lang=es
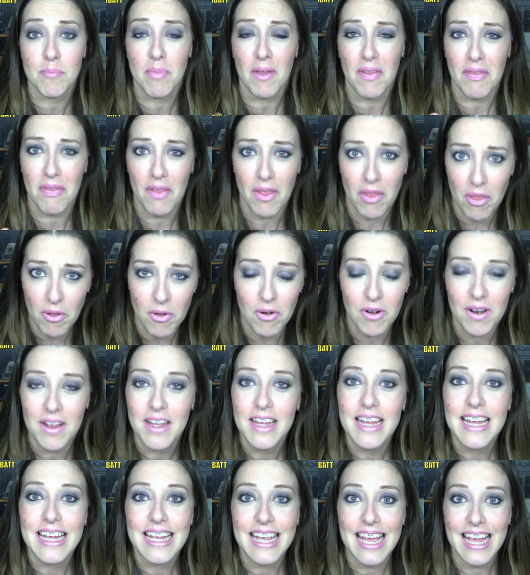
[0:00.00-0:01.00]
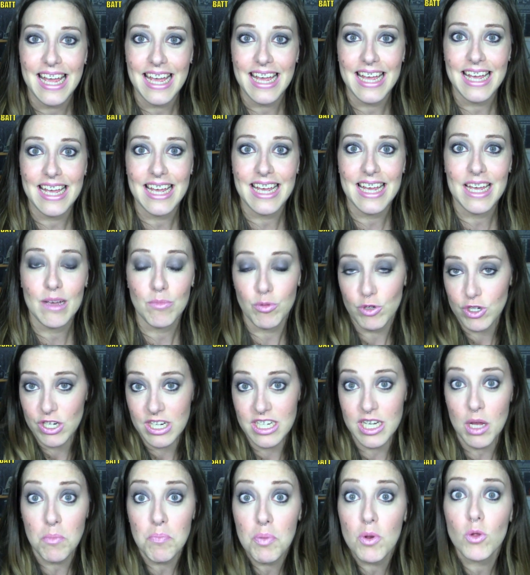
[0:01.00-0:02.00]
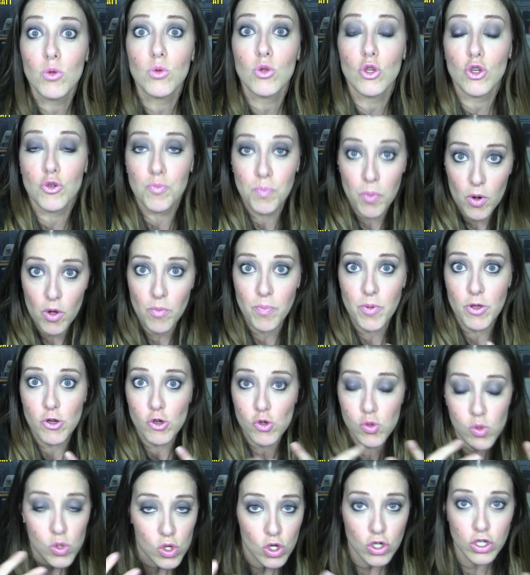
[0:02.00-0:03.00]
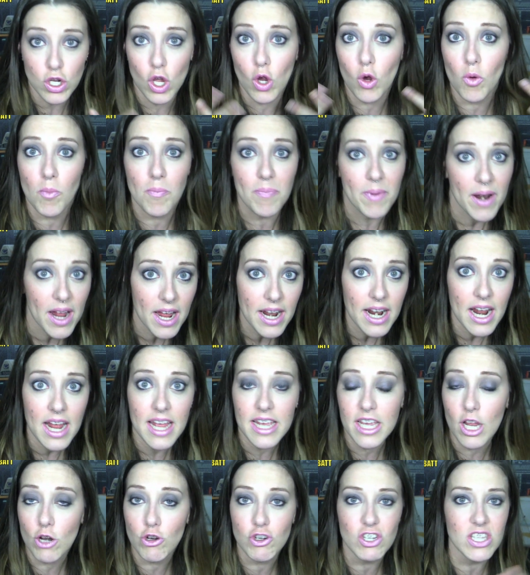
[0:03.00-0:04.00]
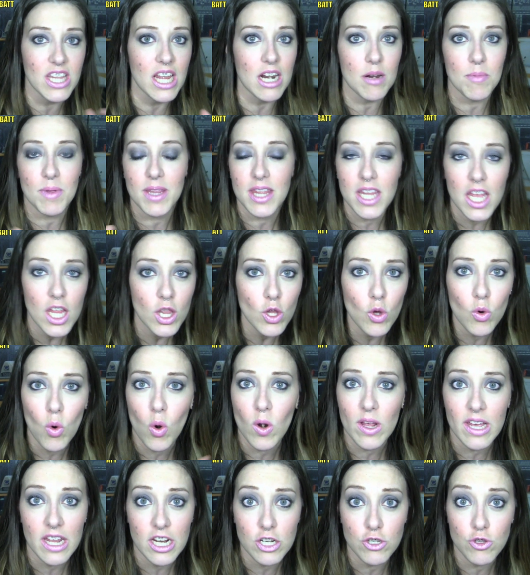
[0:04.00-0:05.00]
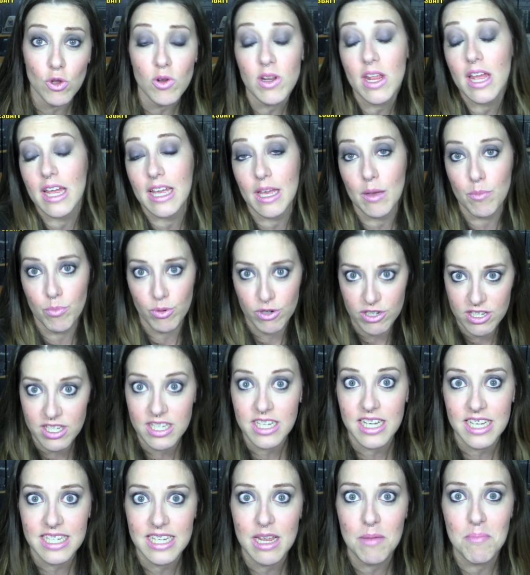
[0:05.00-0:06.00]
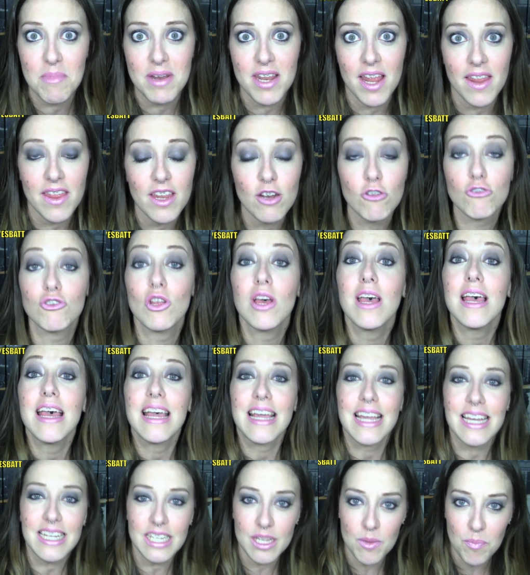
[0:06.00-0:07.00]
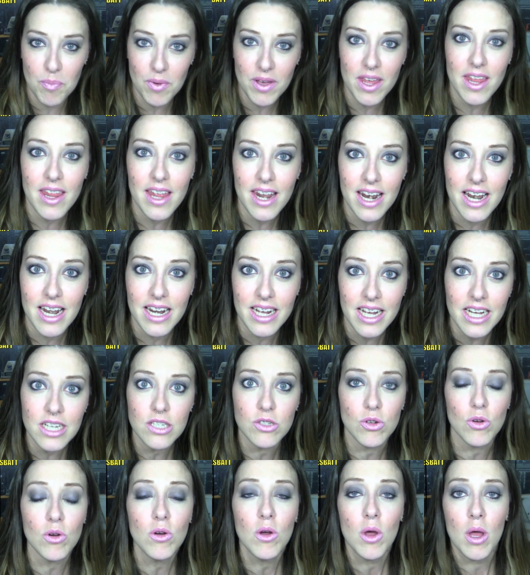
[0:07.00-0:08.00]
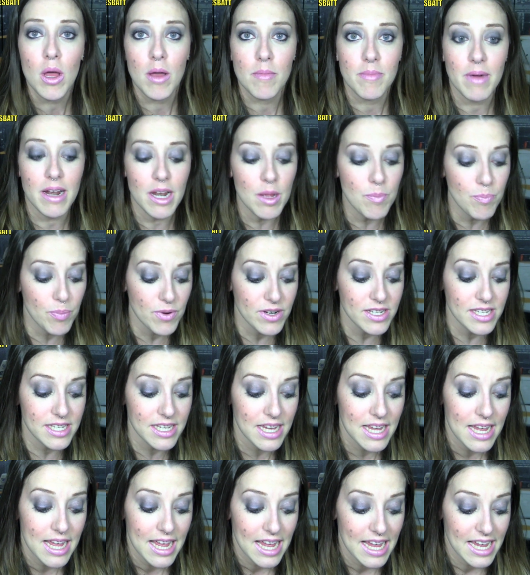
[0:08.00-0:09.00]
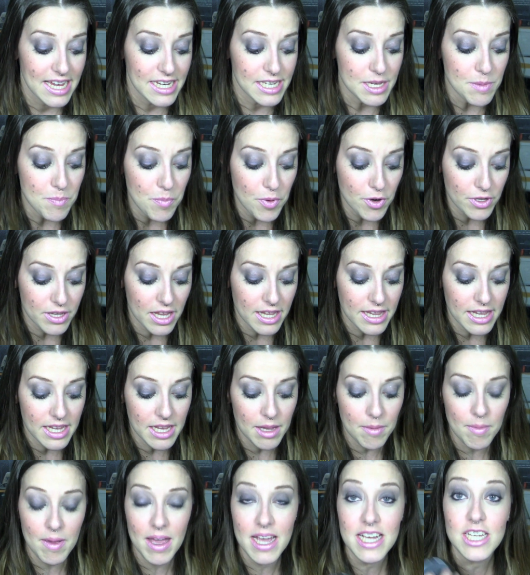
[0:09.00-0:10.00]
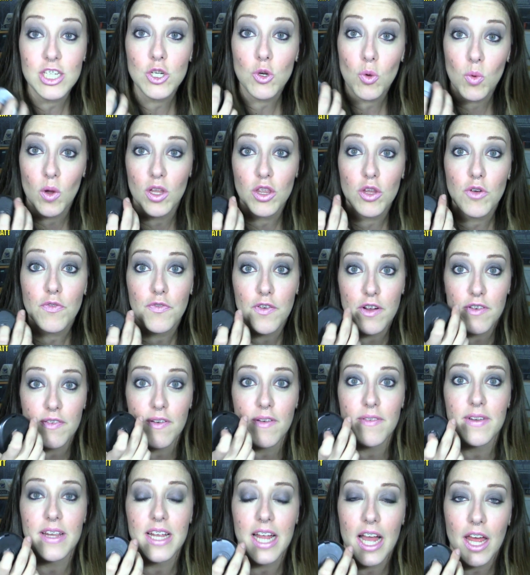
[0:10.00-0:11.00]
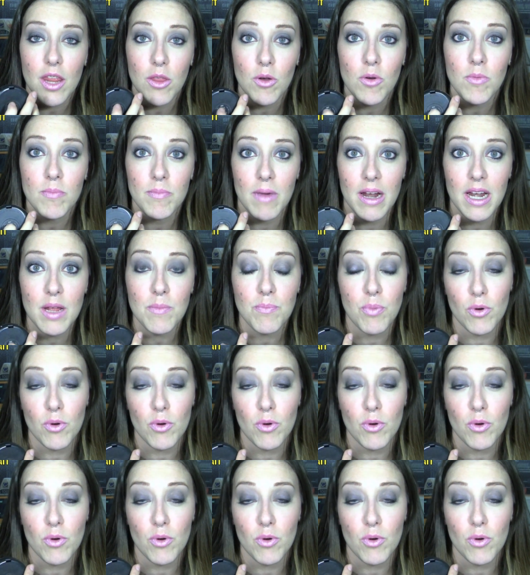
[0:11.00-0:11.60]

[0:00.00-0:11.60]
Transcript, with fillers: vendedor, que pues que sean productos propios suyos que comprara y que los está revendiendo, cualquier historia y que pues sí que sean verdaderos, que se puede dar el caso, ¿vale? Pues es importante que veáis cuándo fue fabricado, ¿vale?